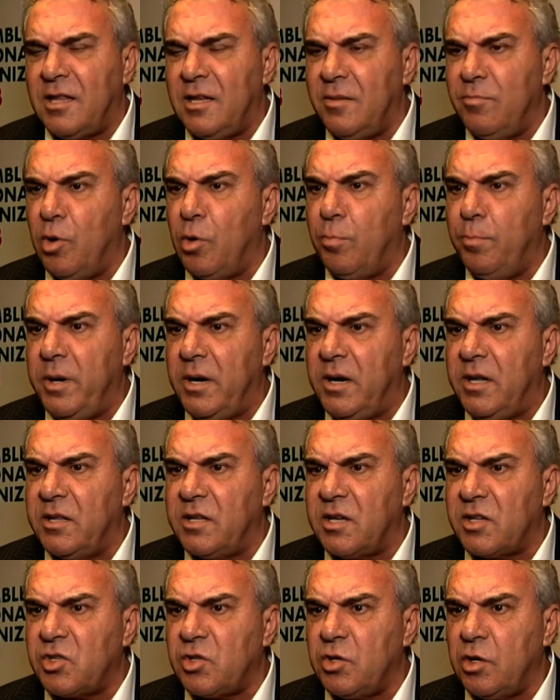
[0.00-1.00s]
di
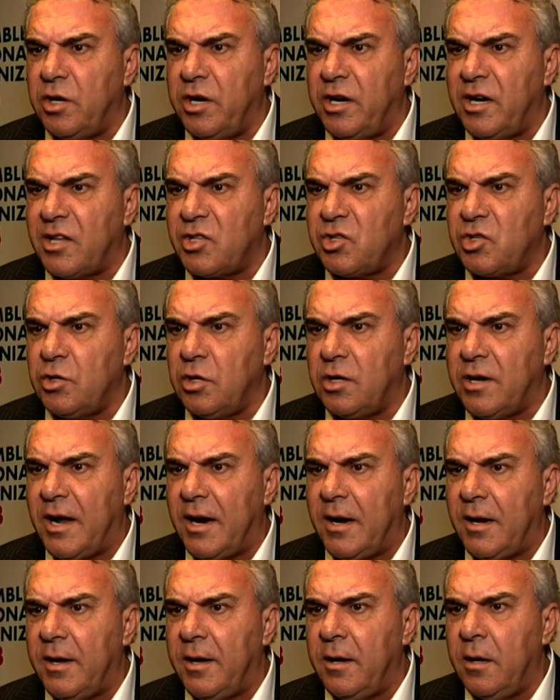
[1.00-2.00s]
mobilitazione
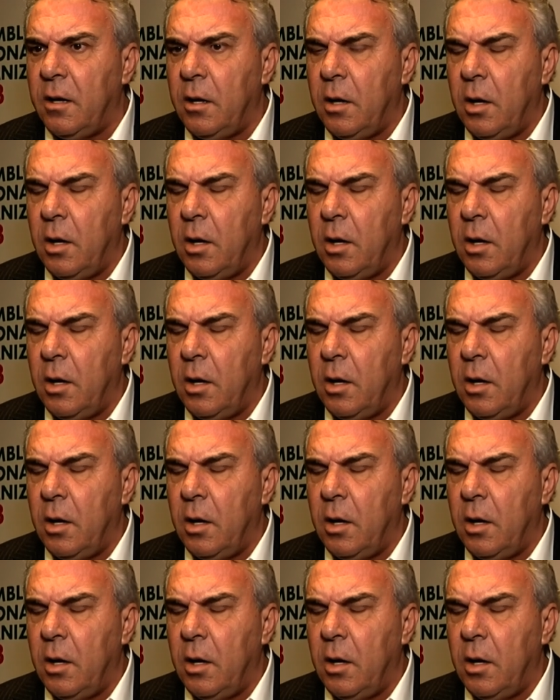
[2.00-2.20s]
nazionale